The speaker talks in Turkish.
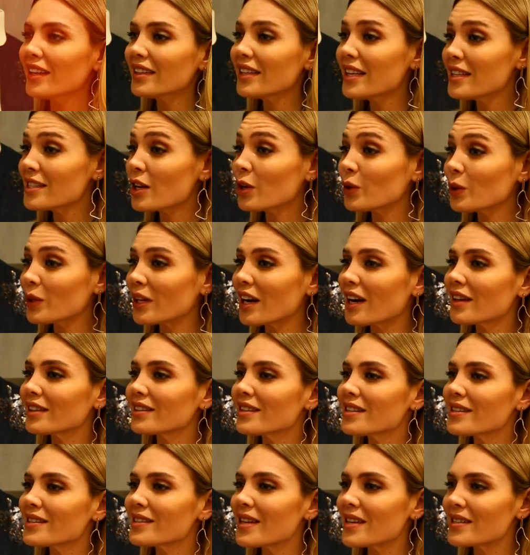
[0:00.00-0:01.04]
Desen olarak
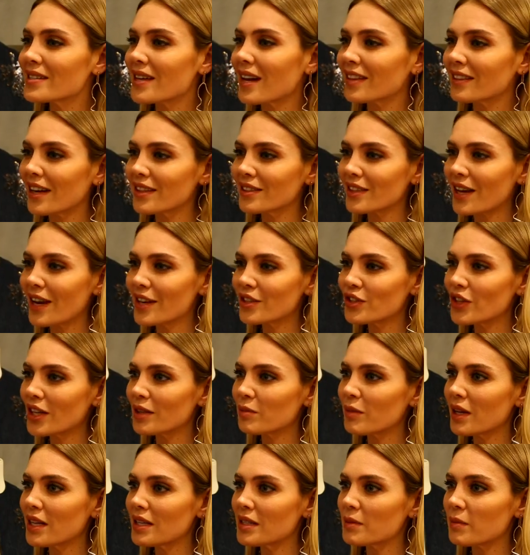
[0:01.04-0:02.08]
nasıl desenler tercih
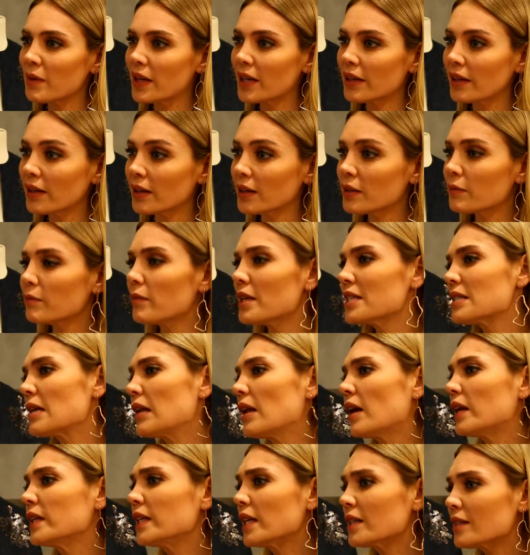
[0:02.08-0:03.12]
etmeliyiz Melike Hanım?
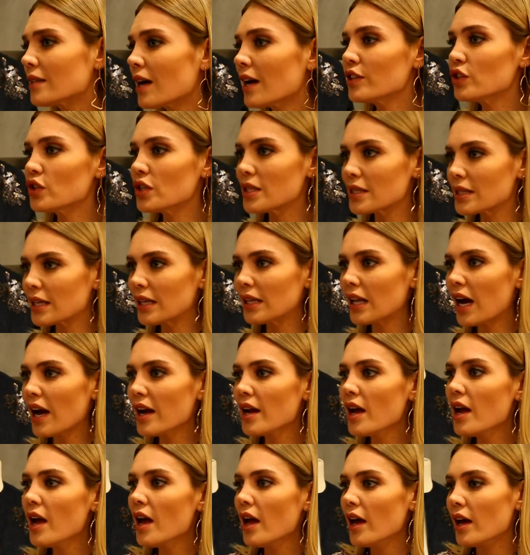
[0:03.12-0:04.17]
Mesela yatay
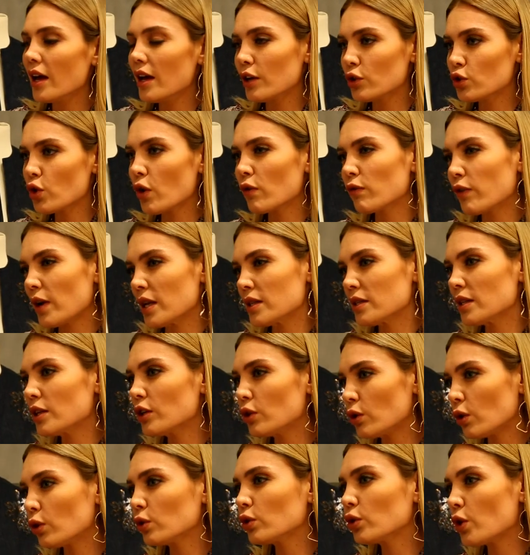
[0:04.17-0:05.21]
çizgiler e, çok fazla
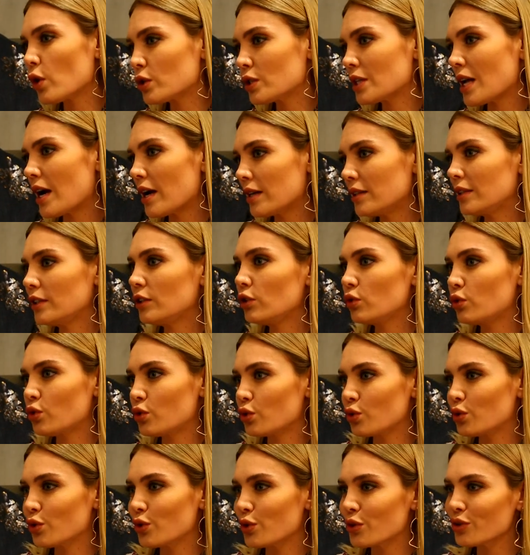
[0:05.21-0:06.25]
kilolu gösterdiğini
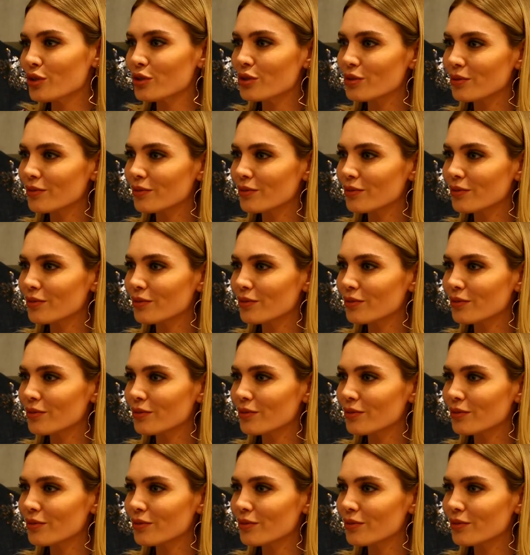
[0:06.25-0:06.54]
düşünüyoruz.